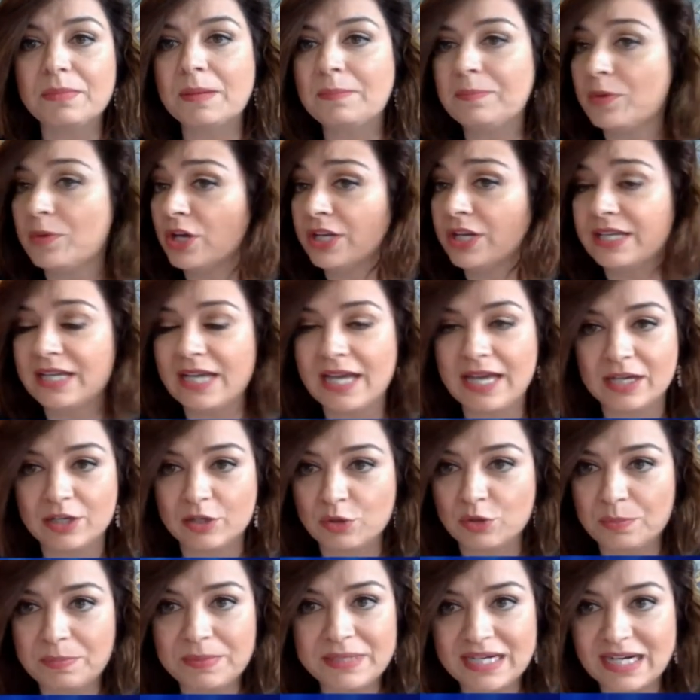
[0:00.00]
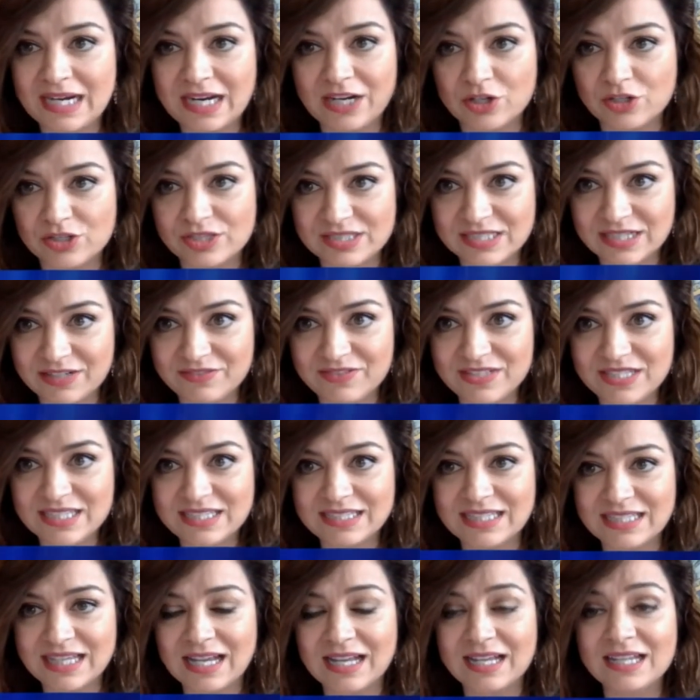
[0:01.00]
ma poi ecco per la nostra
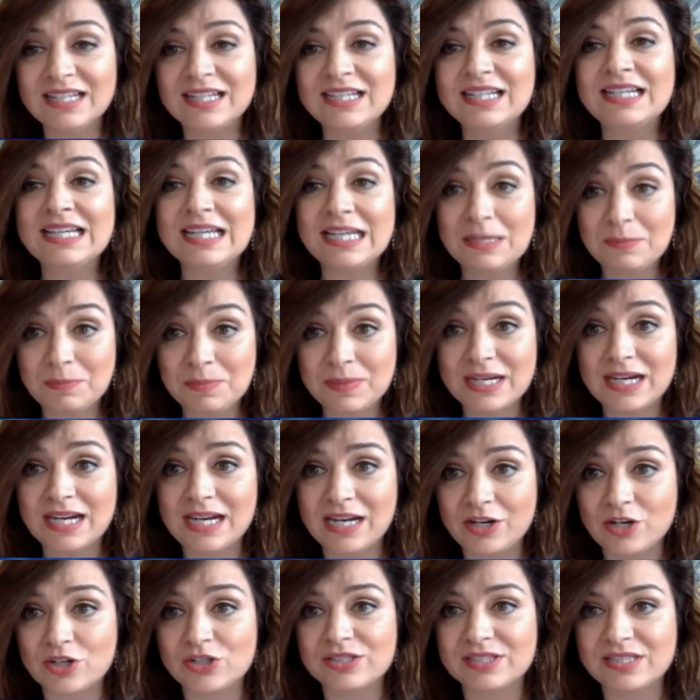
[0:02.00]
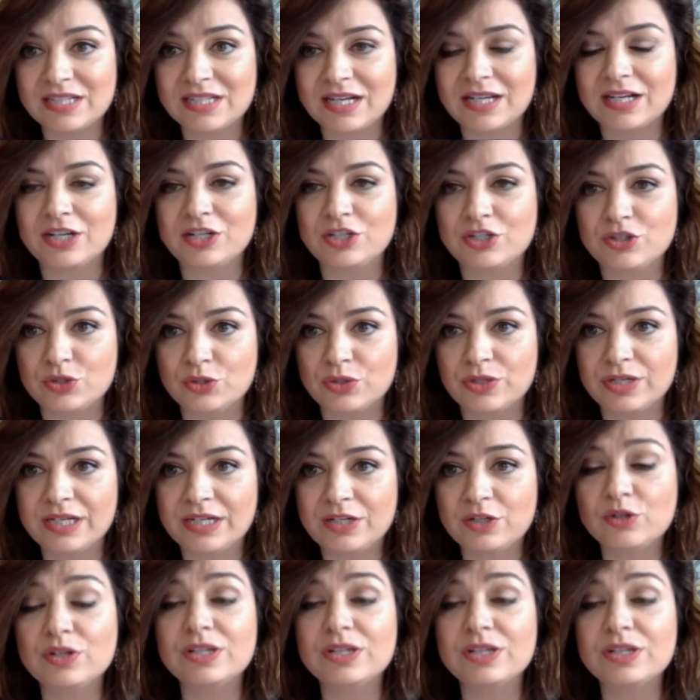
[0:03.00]
vita e per la nostra regione.